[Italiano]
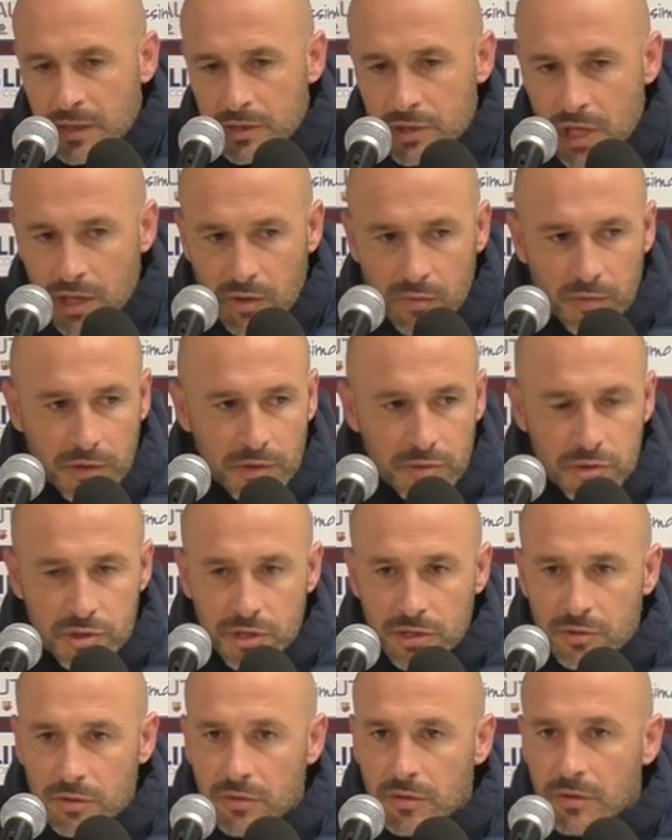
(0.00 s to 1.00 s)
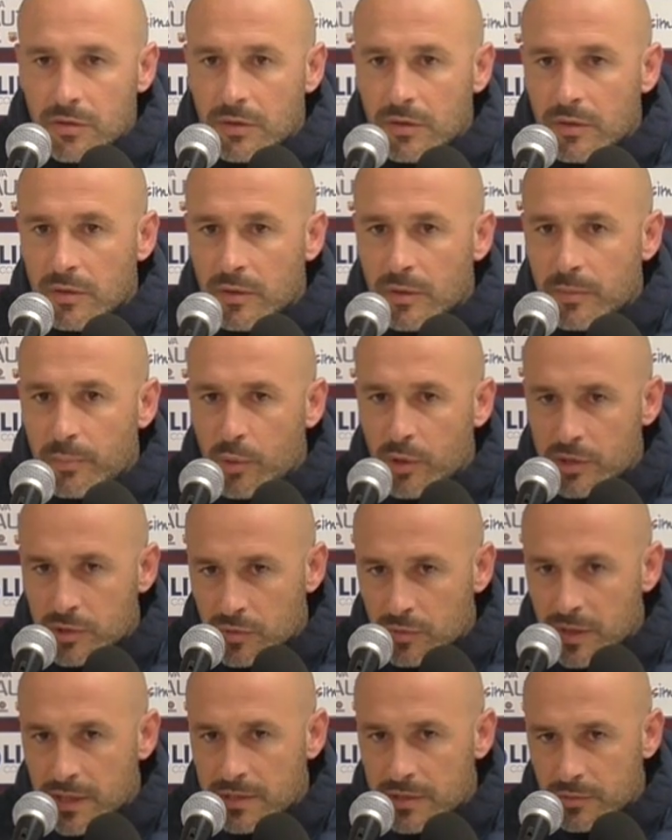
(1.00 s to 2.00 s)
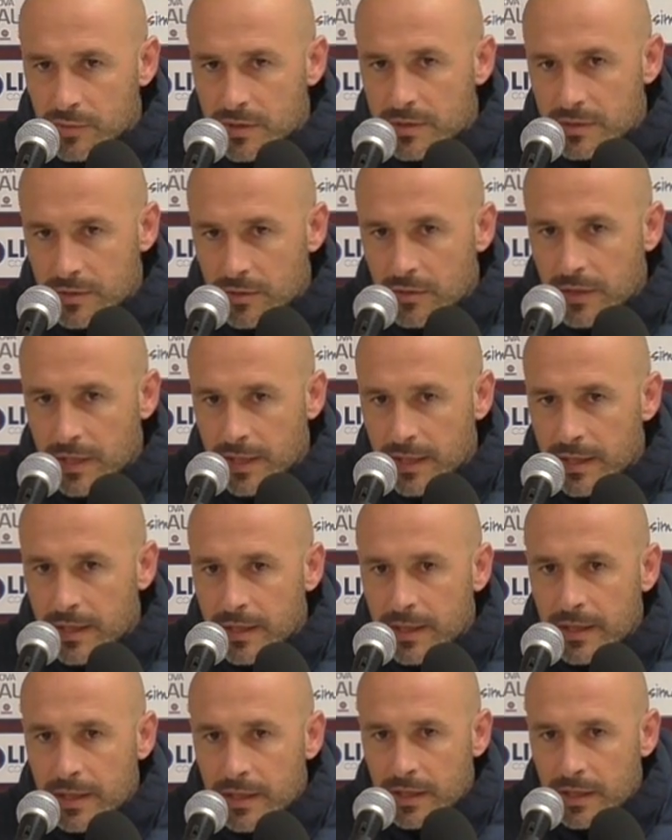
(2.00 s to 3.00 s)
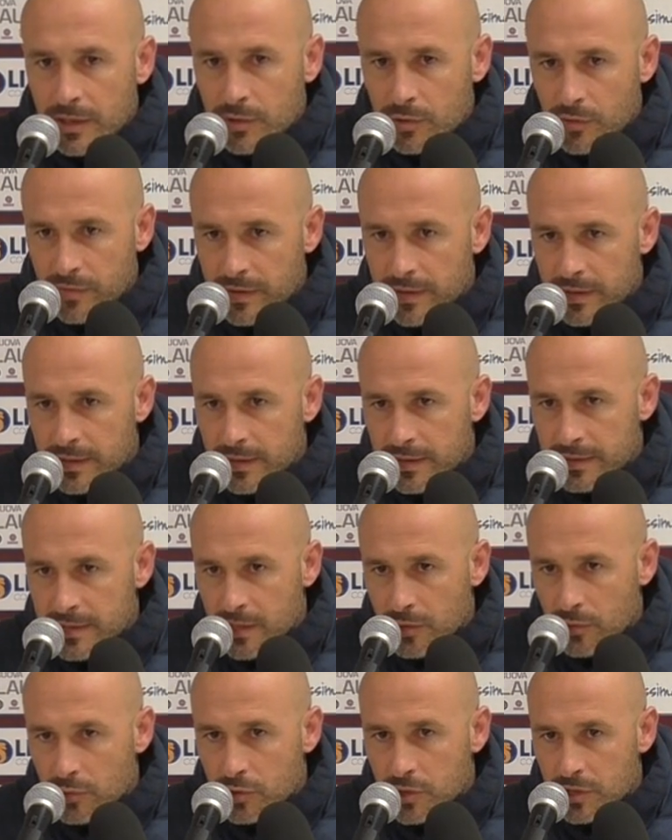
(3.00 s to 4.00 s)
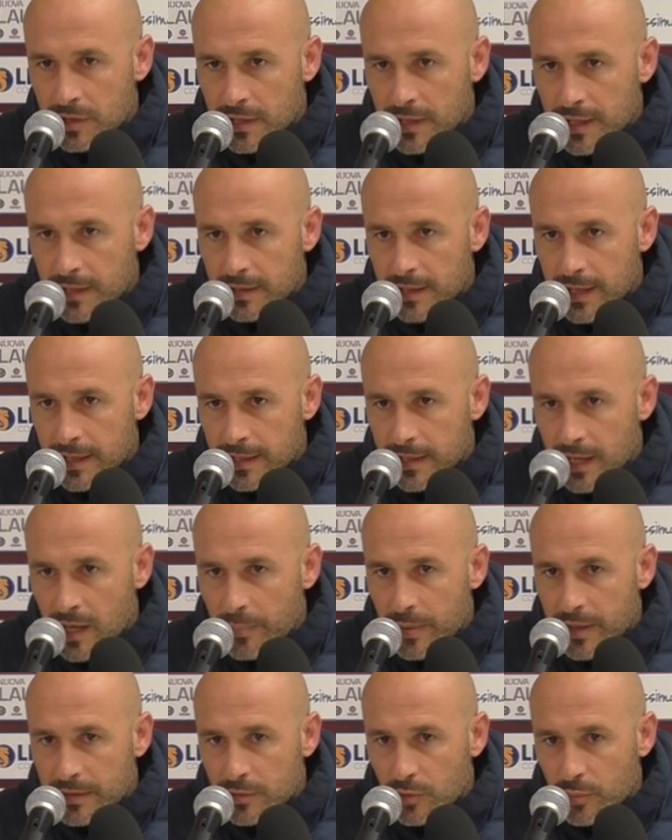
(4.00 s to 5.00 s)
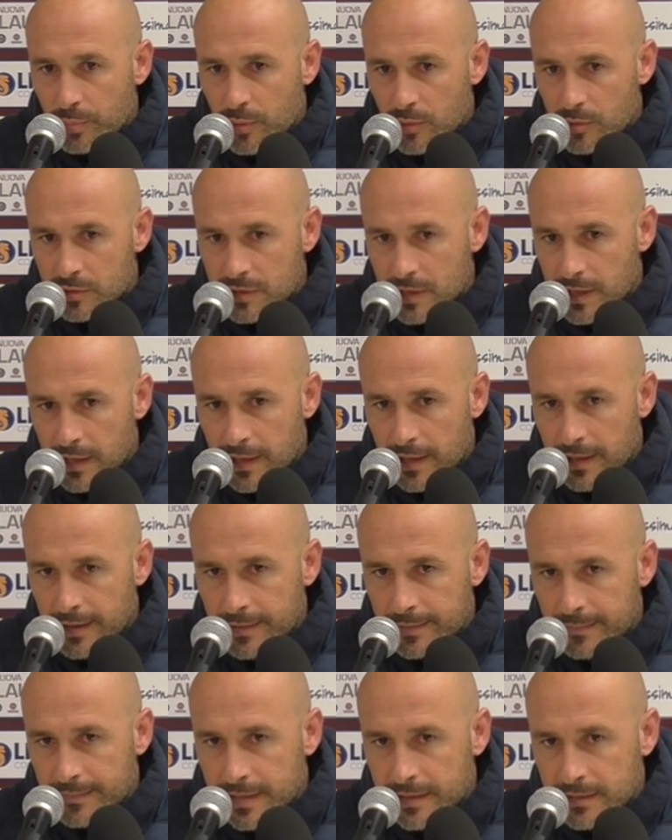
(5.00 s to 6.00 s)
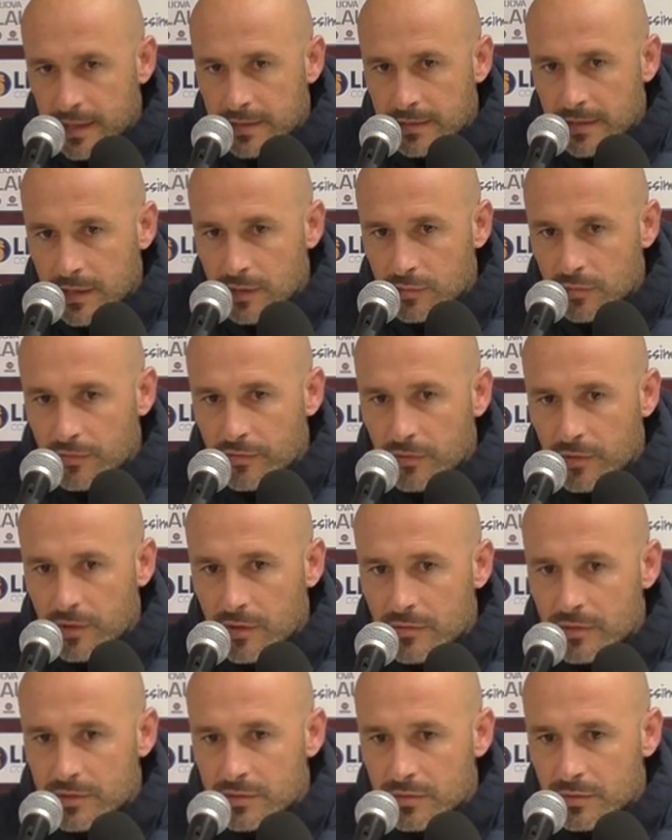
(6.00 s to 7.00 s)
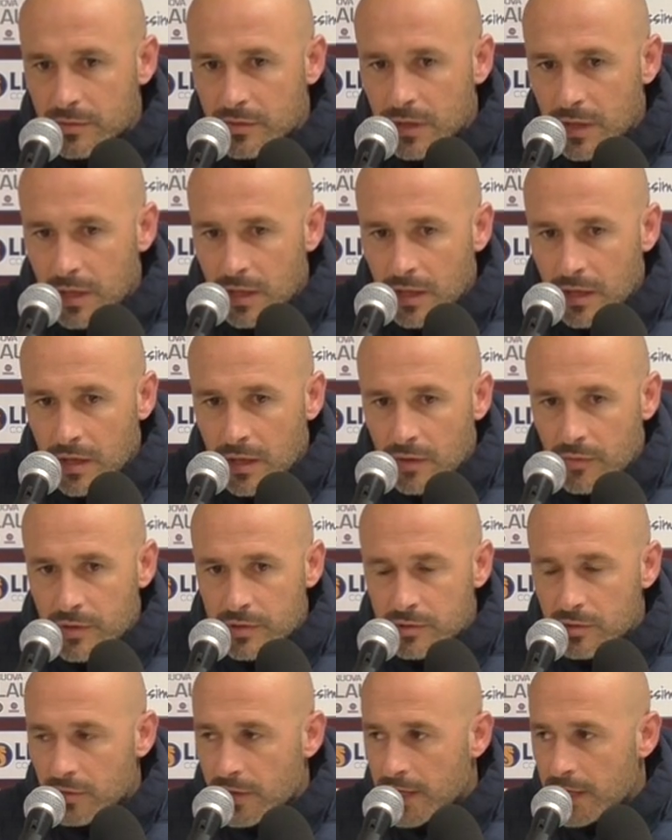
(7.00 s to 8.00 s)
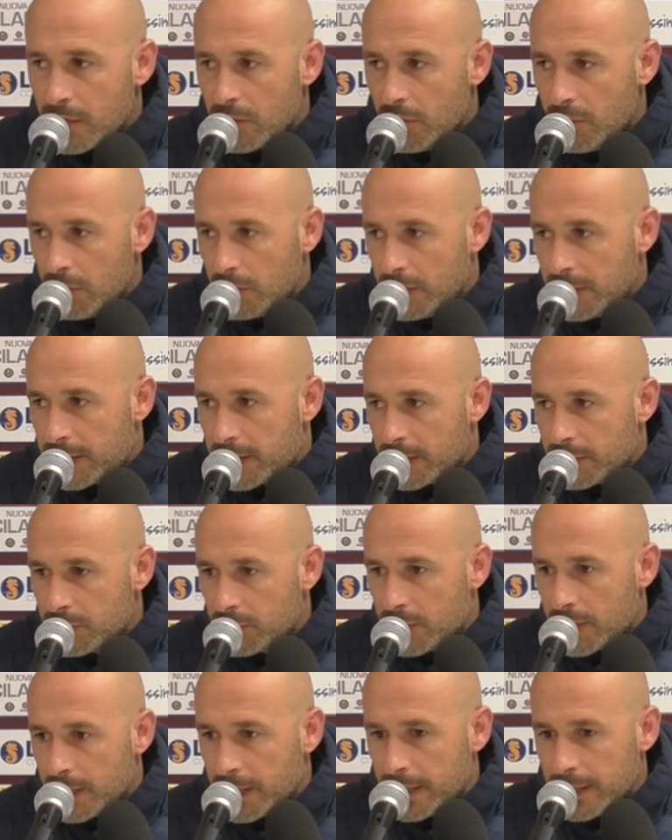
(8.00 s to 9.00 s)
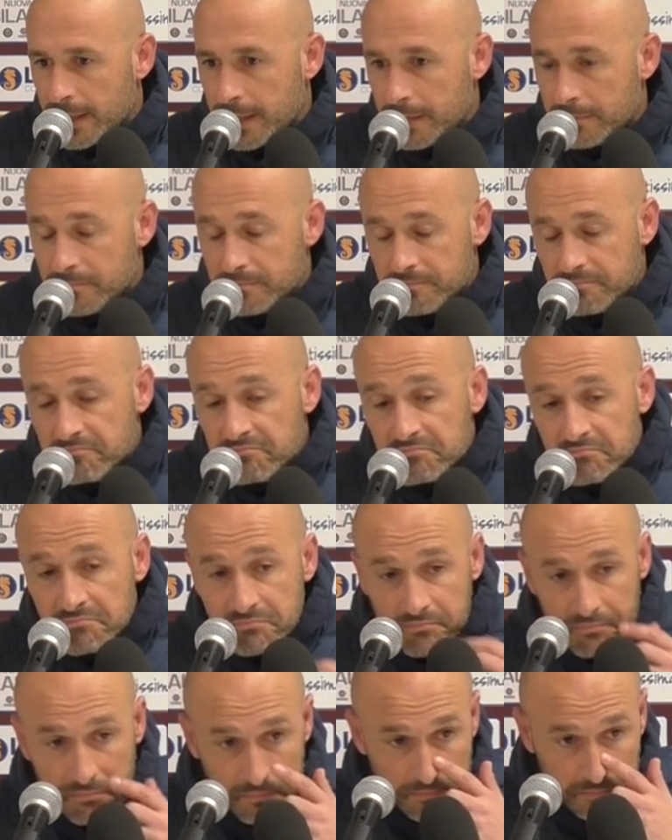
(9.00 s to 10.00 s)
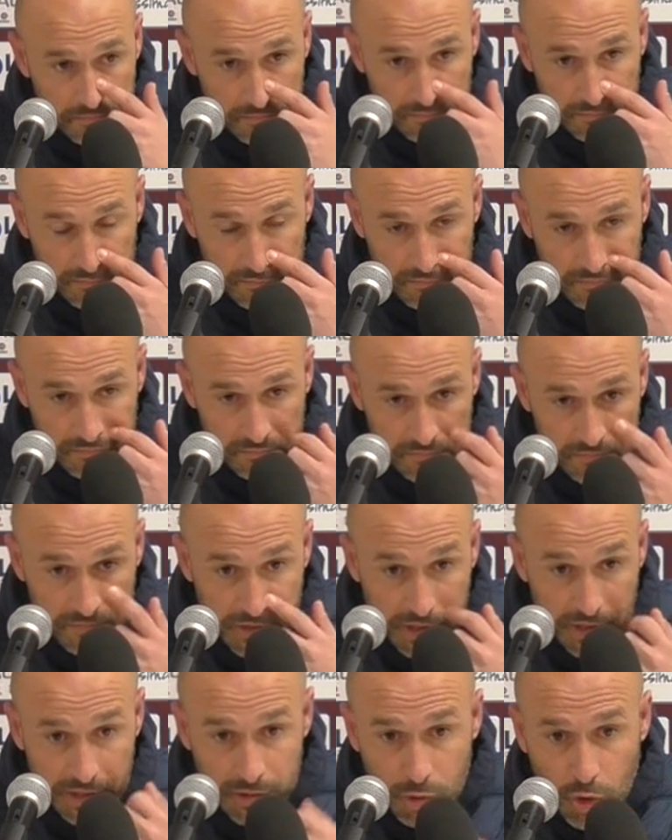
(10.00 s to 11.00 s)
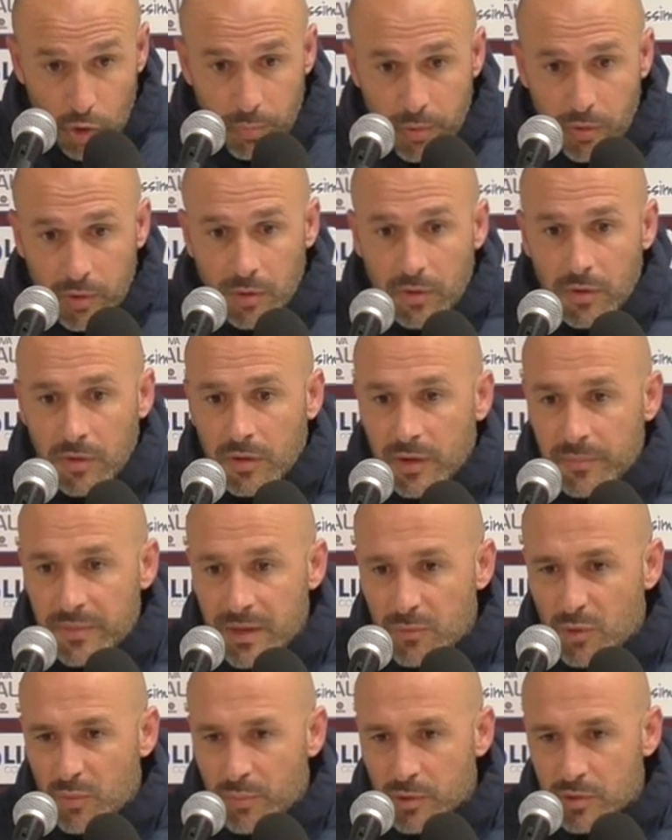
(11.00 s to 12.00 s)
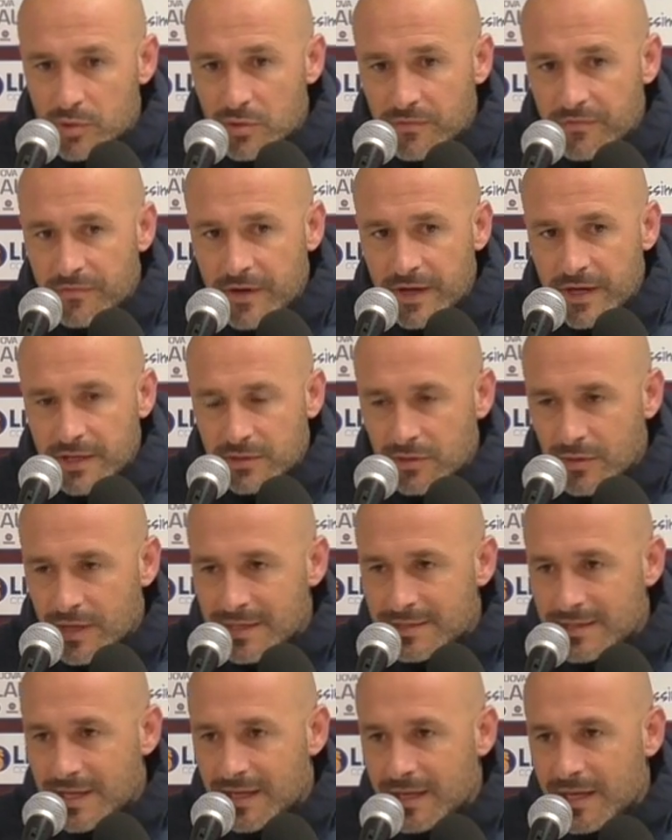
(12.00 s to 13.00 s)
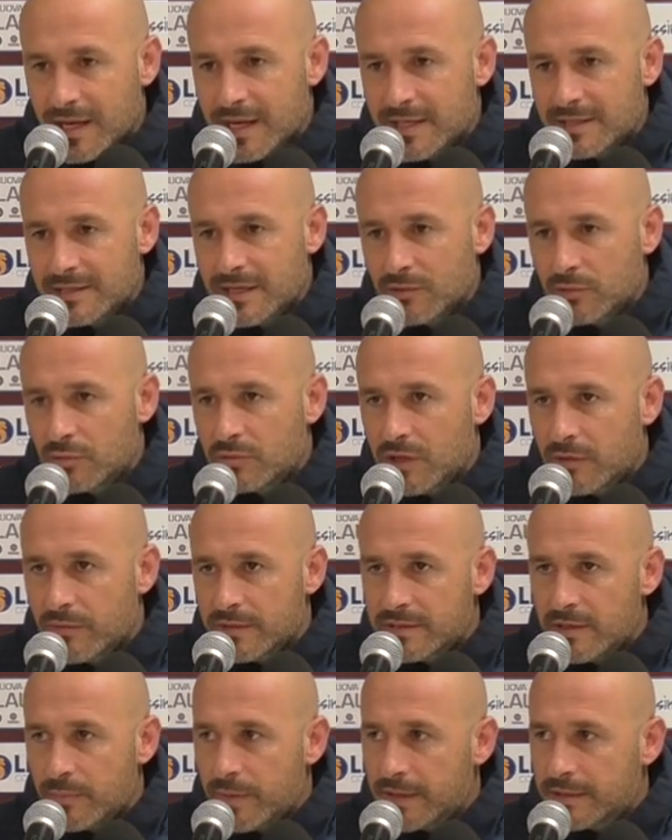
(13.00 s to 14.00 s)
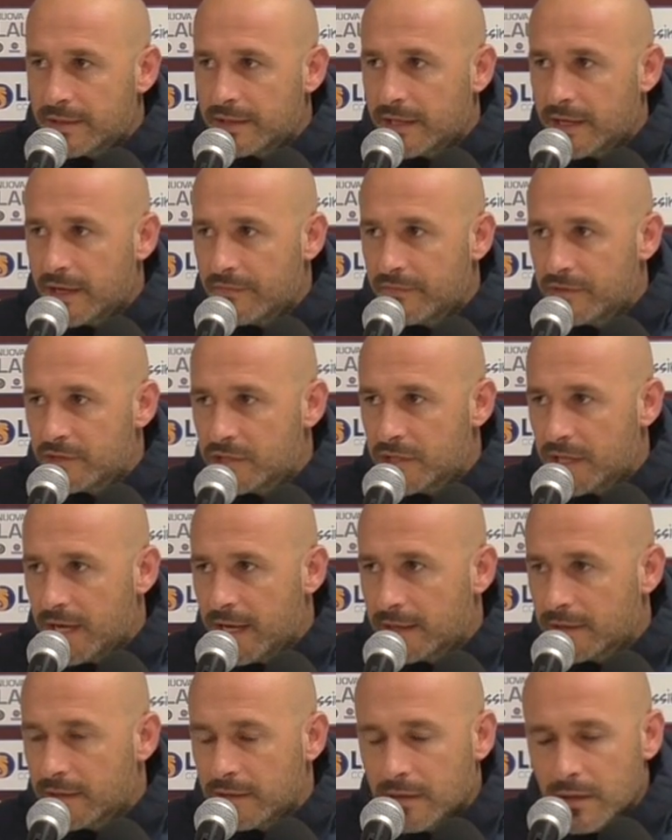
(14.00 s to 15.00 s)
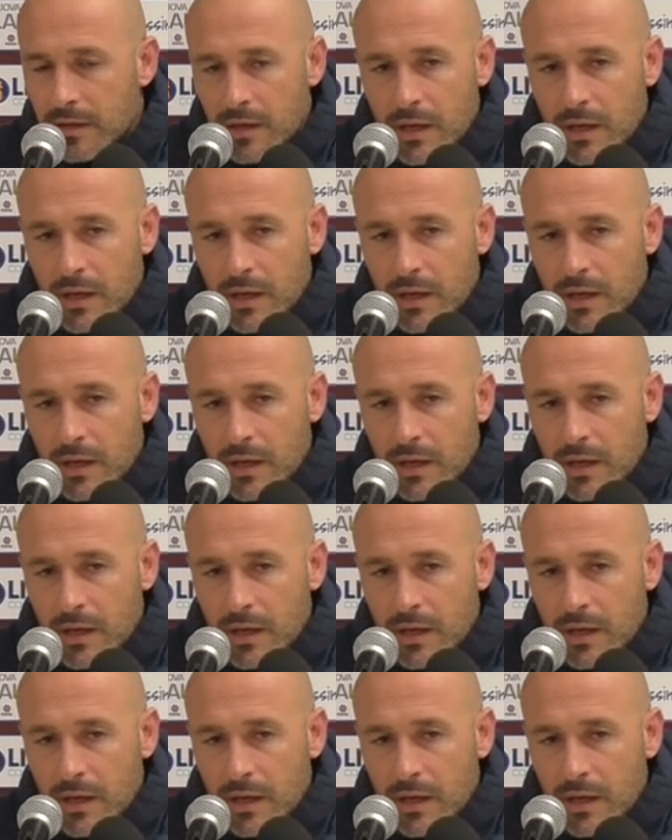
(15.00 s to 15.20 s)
Giacomo è riuscito poi su una situazione dove siamo riusciti ad andare dalla parte opposta, ha tirato fuori questo, questo gran gol e credo che mm, sì, dopo abbiamo un po' sofferto la stanchezza, tutte queste partite ravvicinate,